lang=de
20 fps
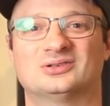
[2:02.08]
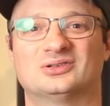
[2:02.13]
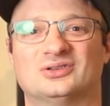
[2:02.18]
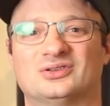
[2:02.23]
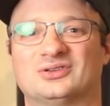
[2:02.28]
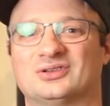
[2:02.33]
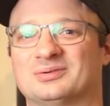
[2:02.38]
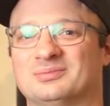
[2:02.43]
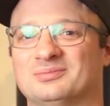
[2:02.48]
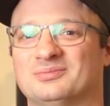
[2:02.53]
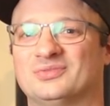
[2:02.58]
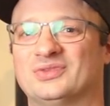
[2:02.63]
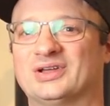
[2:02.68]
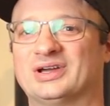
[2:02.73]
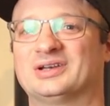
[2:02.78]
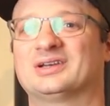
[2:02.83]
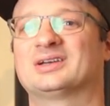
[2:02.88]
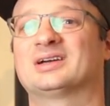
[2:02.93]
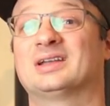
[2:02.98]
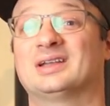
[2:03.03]
und ähm,
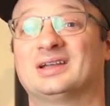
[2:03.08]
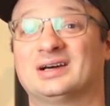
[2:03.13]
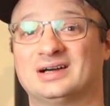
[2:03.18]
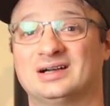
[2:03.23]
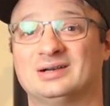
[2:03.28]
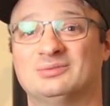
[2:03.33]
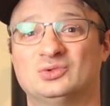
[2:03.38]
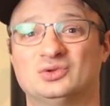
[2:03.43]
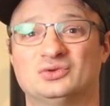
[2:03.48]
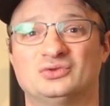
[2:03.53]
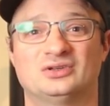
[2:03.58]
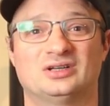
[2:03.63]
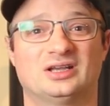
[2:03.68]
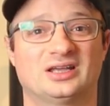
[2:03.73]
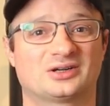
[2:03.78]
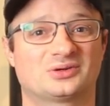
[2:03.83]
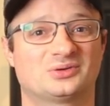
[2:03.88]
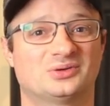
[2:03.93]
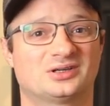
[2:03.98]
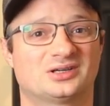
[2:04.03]
deinen Kanal Move
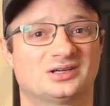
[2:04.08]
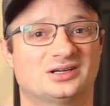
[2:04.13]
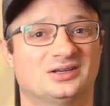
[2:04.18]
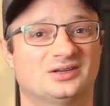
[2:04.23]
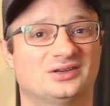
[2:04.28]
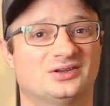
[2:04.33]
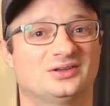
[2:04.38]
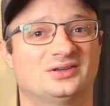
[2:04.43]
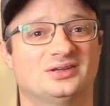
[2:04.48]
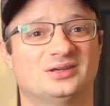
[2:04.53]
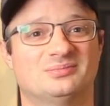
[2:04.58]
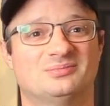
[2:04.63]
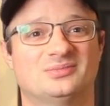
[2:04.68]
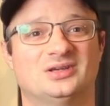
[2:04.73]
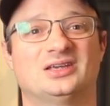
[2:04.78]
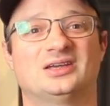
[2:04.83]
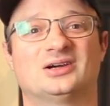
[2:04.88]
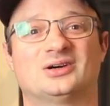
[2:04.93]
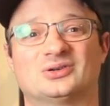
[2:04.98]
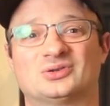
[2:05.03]
Electric kann ich jedem
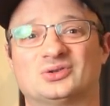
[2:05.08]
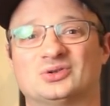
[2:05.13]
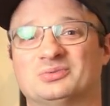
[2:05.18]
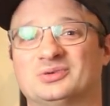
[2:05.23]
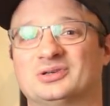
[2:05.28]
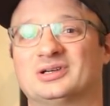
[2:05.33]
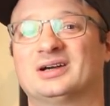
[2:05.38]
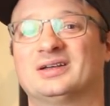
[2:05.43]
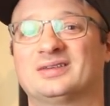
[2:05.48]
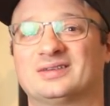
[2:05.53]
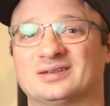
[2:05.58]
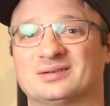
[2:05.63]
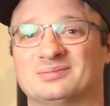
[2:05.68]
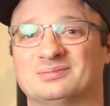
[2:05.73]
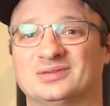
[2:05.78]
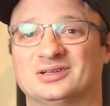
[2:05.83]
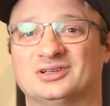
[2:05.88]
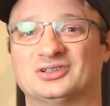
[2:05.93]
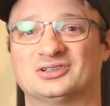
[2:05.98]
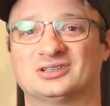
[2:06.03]
E-Auto begeisterten
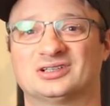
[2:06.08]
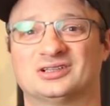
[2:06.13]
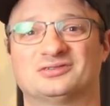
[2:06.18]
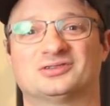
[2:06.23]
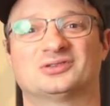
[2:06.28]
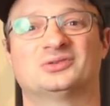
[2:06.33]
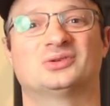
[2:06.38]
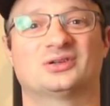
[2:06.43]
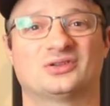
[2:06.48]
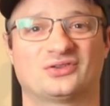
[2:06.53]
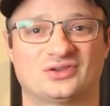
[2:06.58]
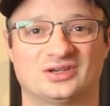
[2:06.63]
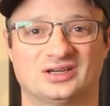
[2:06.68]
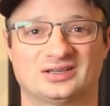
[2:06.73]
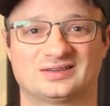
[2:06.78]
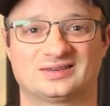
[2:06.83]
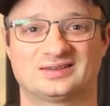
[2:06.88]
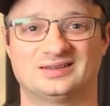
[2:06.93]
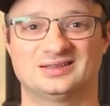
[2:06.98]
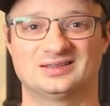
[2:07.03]
Menschen einfach nur ans
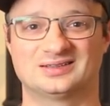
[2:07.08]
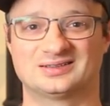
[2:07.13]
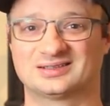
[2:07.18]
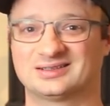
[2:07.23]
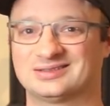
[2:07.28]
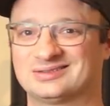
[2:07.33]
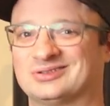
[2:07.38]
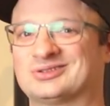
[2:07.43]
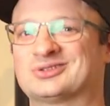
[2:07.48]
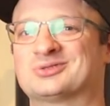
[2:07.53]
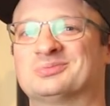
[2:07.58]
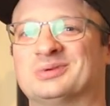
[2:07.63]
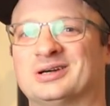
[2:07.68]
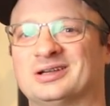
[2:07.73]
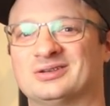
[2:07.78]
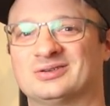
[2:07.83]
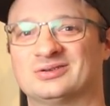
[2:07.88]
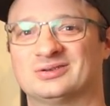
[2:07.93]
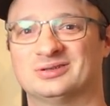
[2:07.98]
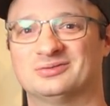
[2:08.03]
Herz legen. Richtig
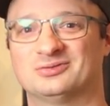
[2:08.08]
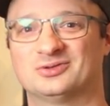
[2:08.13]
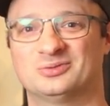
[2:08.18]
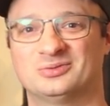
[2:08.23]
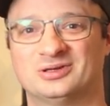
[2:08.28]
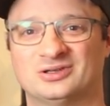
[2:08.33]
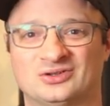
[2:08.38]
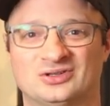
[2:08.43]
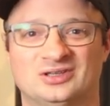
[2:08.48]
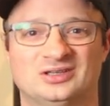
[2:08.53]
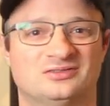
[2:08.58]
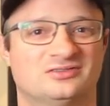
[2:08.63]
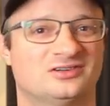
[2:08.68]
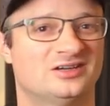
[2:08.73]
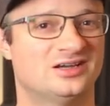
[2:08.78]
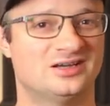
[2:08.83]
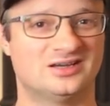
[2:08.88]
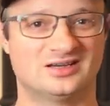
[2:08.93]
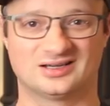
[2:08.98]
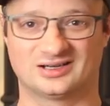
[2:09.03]
spannend und informativ.
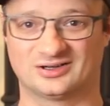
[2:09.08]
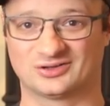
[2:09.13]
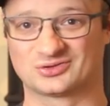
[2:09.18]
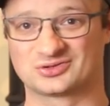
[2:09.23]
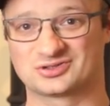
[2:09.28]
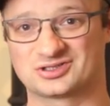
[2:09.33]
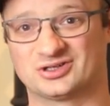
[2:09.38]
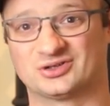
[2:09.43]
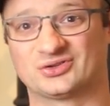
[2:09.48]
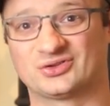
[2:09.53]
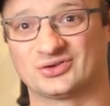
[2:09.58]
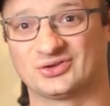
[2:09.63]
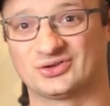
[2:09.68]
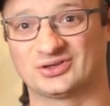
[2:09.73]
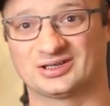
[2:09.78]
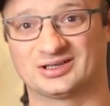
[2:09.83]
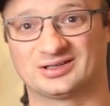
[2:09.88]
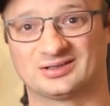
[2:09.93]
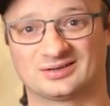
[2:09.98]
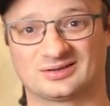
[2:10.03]
Also schaut's euch
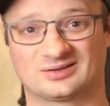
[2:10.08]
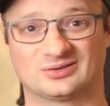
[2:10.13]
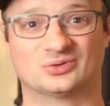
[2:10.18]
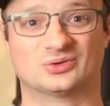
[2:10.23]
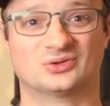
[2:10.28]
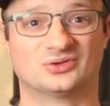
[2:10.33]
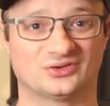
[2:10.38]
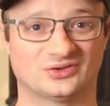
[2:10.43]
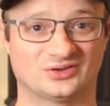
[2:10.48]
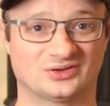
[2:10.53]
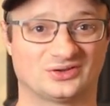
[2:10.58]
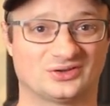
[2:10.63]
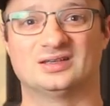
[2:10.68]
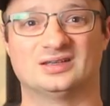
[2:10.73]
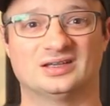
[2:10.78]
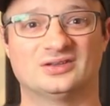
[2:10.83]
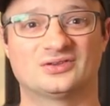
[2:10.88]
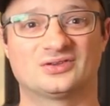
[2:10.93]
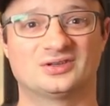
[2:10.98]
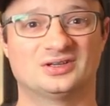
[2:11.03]
an, es lohnt sich.
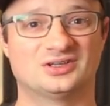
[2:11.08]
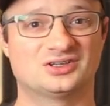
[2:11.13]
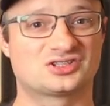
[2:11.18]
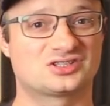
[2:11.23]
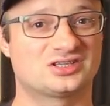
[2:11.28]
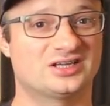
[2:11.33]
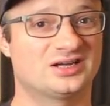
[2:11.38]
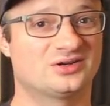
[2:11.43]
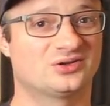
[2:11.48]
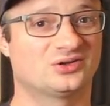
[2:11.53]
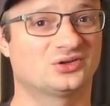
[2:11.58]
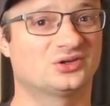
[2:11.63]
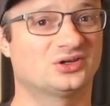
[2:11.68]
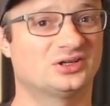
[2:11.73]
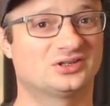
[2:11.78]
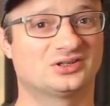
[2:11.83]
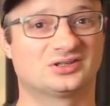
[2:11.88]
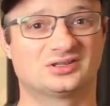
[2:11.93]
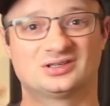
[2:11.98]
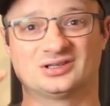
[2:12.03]
Jens und ich stellen euch
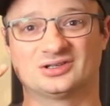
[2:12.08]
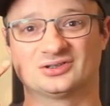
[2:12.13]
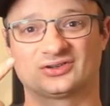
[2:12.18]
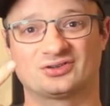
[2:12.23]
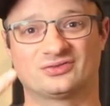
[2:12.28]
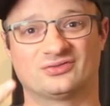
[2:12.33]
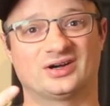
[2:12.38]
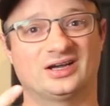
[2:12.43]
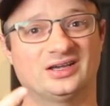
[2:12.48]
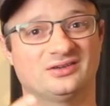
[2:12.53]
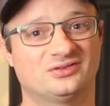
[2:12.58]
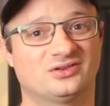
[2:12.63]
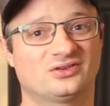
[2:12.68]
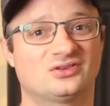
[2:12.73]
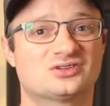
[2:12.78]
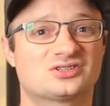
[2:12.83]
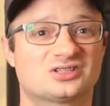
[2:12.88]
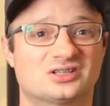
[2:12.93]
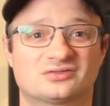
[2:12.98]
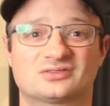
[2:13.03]
heute genau zwei
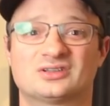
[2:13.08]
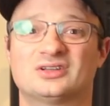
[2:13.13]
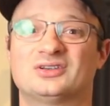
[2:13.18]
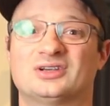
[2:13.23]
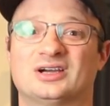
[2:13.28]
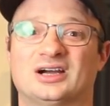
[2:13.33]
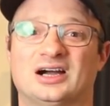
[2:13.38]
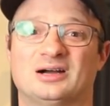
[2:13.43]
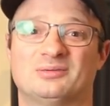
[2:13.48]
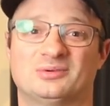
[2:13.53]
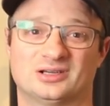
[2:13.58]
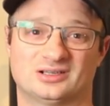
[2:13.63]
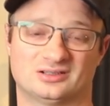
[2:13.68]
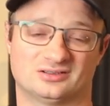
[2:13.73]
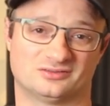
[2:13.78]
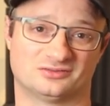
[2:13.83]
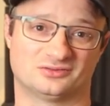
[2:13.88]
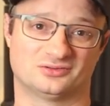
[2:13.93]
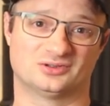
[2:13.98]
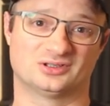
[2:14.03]
wissenschaftliche
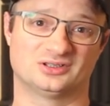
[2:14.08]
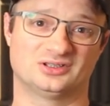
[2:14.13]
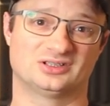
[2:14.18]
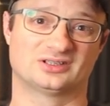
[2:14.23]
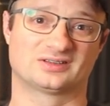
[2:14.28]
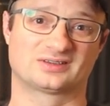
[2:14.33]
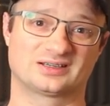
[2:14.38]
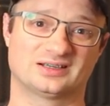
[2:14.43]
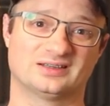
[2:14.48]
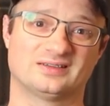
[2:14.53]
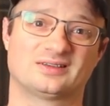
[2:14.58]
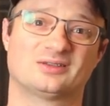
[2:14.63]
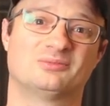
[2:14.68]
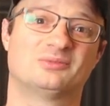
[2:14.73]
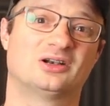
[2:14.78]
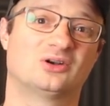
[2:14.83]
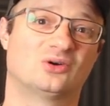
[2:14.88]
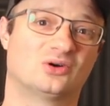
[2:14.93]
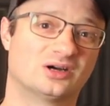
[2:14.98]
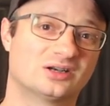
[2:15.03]
Arbeiten vor, die das Ganze
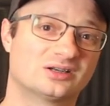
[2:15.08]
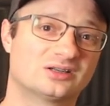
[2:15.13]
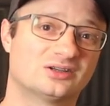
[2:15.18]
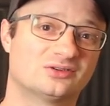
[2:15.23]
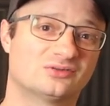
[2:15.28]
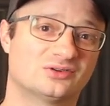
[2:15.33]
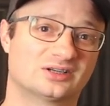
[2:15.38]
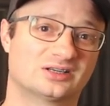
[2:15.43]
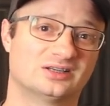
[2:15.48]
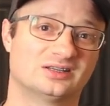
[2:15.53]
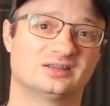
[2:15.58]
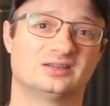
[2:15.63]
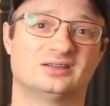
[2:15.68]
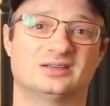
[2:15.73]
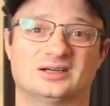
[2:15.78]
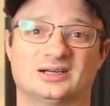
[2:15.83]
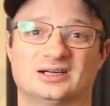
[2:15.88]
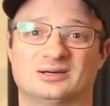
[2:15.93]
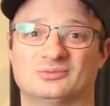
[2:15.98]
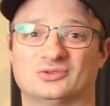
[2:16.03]
mal ordentlich verglichen
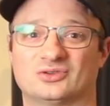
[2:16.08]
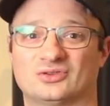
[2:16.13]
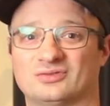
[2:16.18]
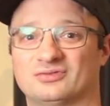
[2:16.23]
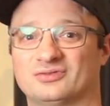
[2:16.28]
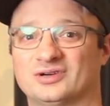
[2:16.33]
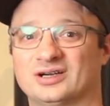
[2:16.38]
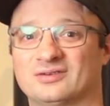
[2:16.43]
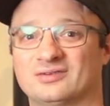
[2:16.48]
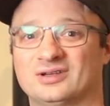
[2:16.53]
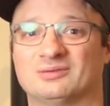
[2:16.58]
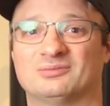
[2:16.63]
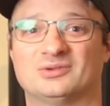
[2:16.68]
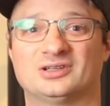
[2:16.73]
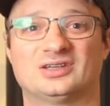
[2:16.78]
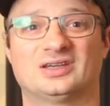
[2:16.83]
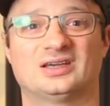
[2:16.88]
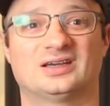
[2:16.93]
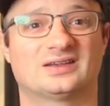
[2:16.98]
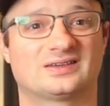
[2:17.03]
haben. Und fangen wir
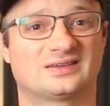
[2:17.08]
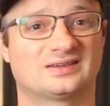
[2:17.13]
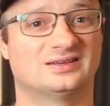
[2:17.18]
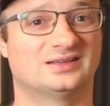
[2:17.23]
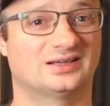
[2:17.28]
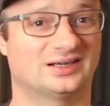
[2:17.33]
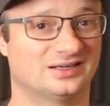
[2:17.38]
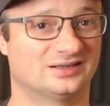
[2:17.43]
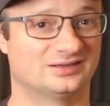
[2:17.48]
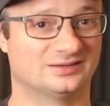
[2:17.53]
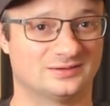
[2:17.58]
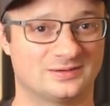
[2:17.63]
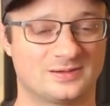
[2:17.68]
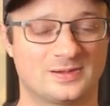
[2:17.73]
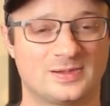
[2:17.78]
mit der ersten an.